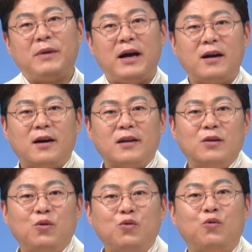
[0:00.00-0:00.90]
막
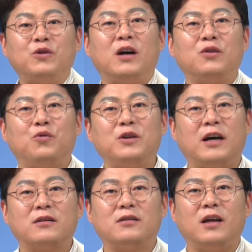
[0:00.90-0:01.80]
깔아놓고 우리가
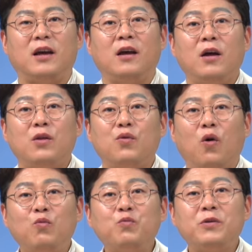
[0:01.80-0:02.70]
요리하는데 너무